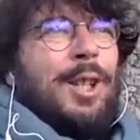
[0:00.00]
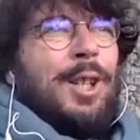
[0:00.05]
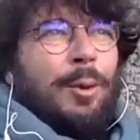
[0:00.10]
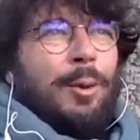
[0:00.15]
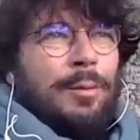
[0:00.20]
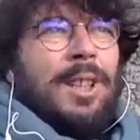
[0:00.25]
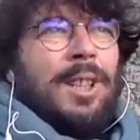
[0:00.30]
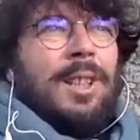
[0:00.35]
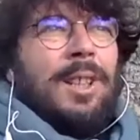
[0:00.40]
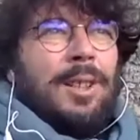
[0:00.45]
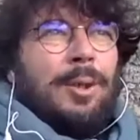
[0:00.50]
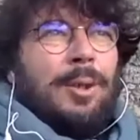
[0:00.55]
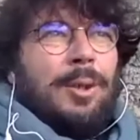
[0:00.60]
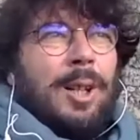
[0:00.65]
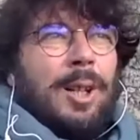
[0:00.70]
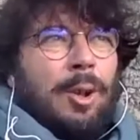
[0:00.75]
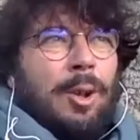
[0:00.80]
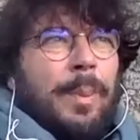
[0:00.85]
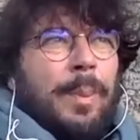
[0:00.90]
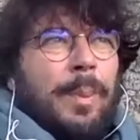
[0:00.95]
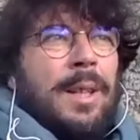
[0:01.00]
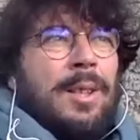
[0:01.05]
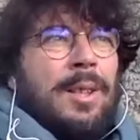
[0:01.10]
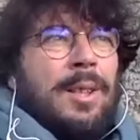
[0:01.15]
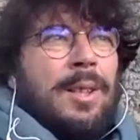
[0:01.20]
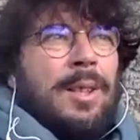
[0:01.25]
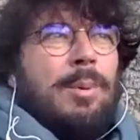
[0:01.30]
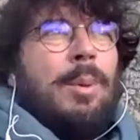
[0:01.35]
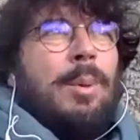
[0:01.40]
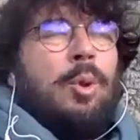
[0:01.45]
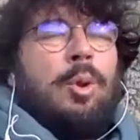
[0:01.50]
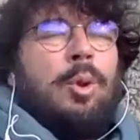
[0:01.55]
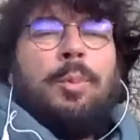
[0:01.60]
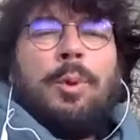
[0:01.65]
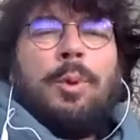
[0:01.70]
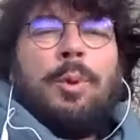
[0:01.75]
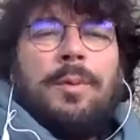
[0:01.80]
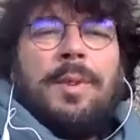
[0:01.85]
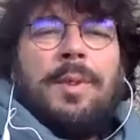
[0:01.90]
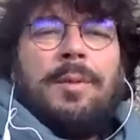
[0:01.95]
envie que la campagne soit beaucoup
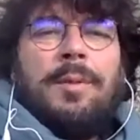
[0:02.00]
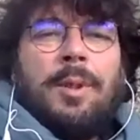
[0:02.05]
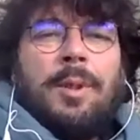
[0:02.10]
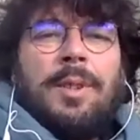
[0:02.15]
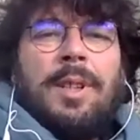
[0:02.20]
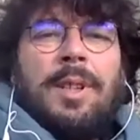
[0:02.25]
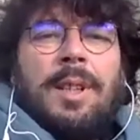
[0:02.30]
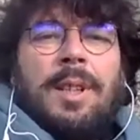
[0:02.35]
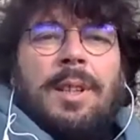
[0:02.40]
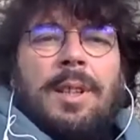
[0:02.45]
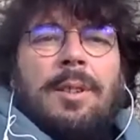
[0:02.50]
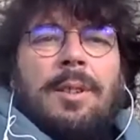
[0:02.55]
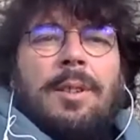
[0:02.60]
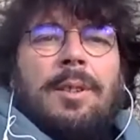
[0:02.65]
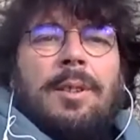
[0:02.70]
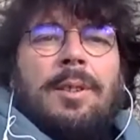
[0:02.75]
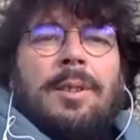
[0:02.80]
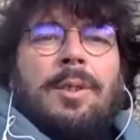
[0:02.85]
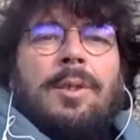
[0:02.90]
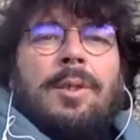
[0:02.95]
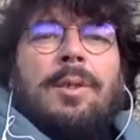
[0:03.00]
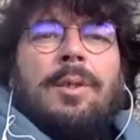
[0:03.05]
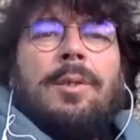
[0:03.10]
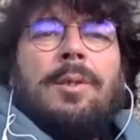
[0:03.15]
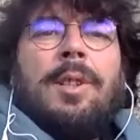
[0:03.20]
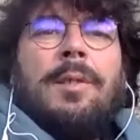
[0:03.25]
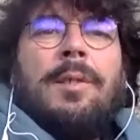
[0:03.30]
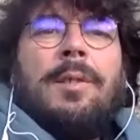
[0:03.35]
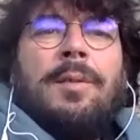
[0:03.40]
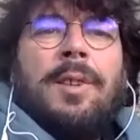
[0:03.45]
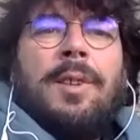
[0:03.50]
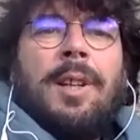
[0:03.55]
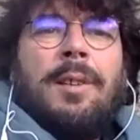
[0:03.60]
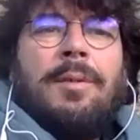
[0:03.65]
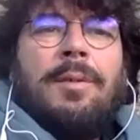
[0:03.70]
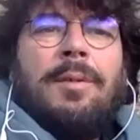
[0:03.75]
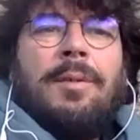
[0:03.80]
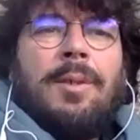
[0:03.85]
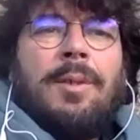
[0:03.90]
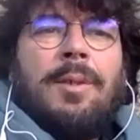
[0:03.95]
plus vivante. Et j'avais fait
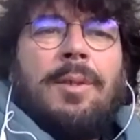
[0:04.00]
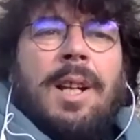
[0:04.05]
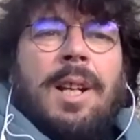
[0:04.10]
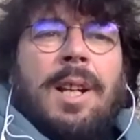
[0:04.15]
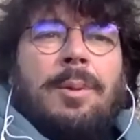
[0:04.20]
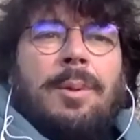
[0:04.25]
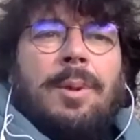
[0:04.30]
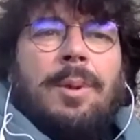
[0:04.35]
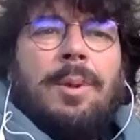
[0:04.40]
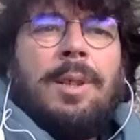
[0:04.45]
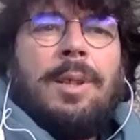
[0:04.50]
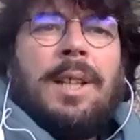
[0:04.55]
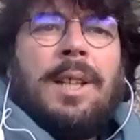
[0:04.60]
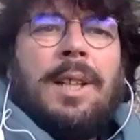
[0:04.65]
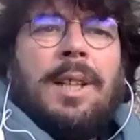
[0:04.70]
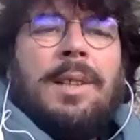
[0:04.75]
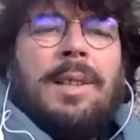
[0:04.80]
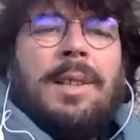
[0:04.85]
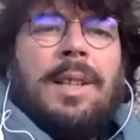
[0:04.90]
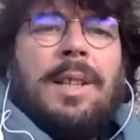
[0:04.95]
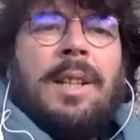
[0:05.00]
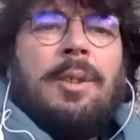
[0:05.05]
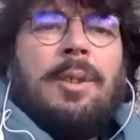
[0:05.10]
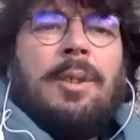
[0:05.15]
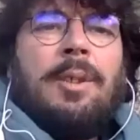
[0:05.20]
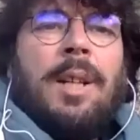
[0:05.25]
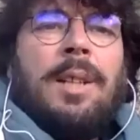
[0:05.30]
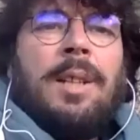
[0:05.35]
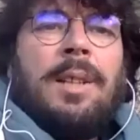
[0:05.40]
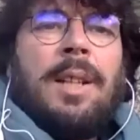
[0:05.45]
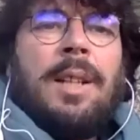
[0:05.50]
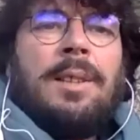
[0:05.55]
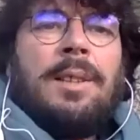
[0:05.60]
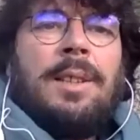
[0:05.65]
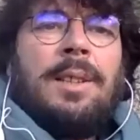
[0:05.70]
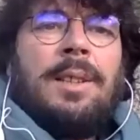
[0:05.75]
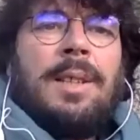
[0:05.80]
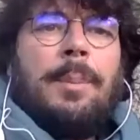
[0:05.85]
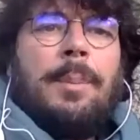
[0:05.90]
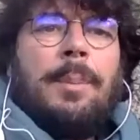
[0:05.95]
référence là au dernier dernière agora d'un article
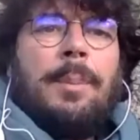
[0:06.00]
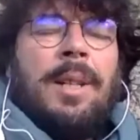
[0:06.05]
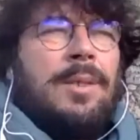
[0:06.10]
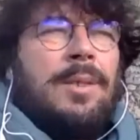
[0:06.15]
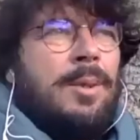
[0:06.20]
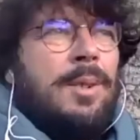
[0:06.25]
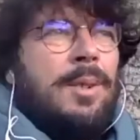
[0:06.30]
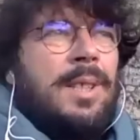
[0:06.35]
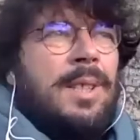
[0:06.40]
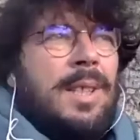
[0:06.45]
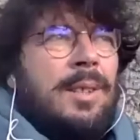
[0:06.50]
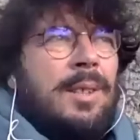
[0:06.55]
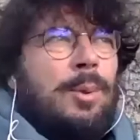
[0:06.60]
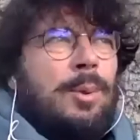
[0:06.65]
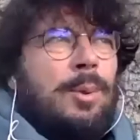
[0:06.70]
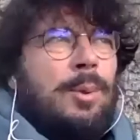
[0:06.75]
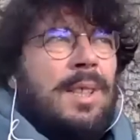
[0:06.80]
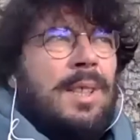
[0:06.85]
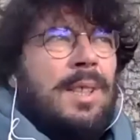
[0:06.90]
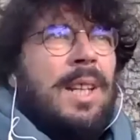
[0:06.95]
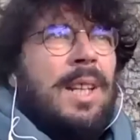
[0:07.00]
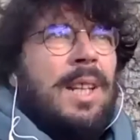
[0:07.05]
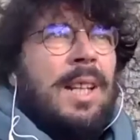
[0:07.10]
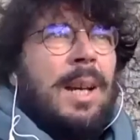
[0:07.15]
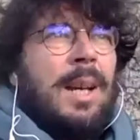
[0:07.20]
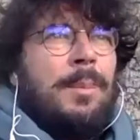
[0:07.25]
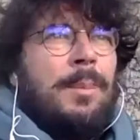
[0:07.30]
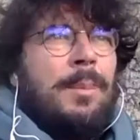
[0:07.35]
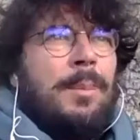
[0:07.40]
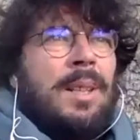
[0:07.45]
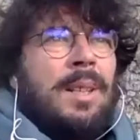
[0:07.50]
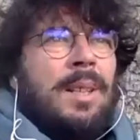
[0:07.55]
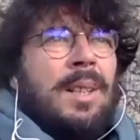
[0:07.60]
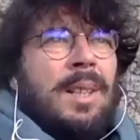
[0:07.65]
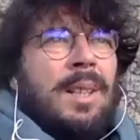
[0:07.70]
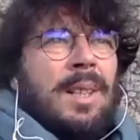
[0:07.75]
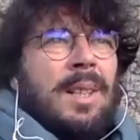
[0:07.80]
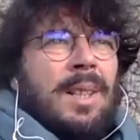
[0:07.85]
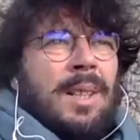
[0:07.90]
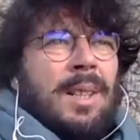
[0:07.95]
qui s'appelait Se désintoxiquer de la CAM.
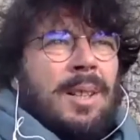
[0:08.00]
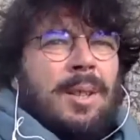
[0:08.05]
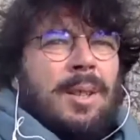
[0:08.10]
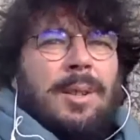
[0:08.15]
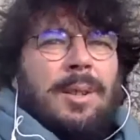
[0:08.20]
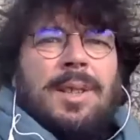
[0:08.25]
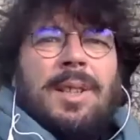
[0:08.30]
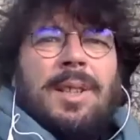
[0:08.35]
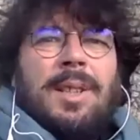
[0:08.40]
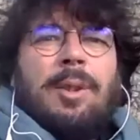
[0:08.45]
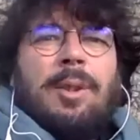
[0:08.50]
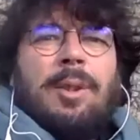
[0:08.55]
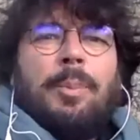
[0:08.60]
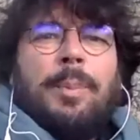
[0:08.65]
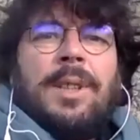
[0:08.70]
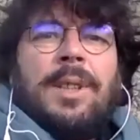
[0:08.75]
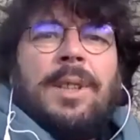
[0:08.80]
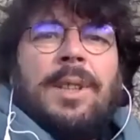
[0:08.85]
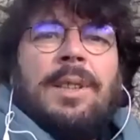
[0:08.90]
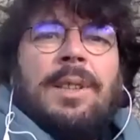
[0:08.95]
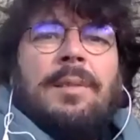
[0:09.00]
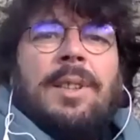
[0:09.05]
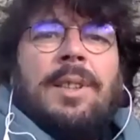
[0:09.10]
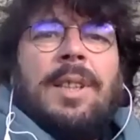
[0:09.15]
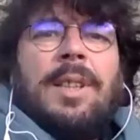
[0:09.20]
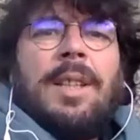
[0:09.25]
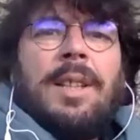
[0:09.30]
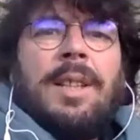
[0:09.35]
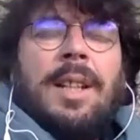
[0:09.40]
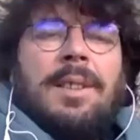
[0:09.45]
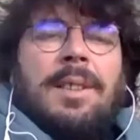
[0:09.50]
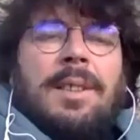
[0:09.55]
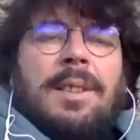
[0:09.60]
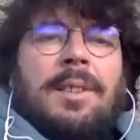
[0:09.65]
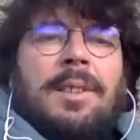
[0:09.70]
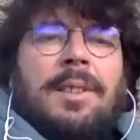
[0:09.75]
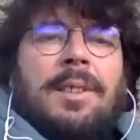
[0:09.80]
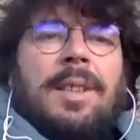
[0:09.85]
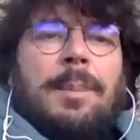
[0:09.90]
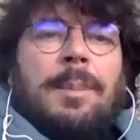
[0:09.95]
C'était compétitivité,
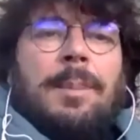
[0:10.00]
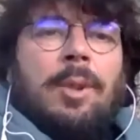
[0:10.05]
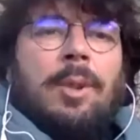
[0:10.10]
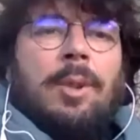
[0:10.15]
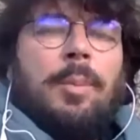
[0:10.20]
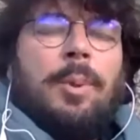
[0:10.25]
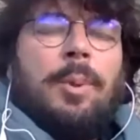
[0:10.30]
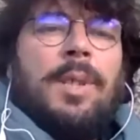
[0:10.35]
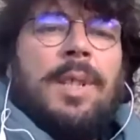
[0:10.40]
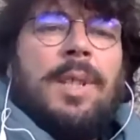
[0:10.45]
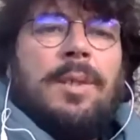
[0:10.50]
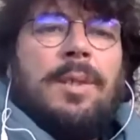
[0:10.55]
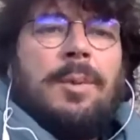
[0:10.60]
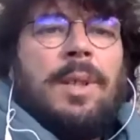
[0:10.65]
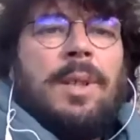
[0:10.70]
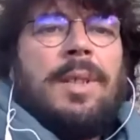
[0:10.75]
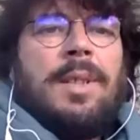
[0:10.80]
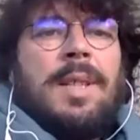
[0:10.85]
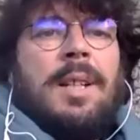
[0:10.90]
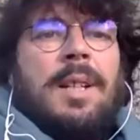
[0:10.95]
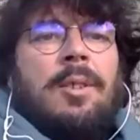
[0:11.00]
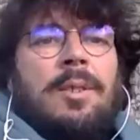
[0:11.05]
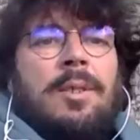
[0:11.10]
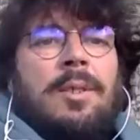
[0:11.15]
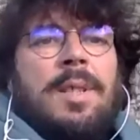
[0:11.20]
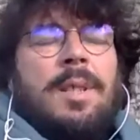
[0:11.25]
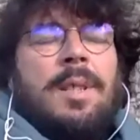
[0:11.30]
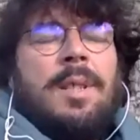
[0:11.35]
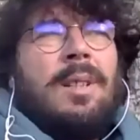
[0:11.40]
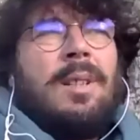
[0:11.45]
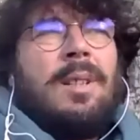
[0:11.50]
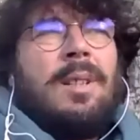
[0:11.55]
attractivité, métropolisation, excellence.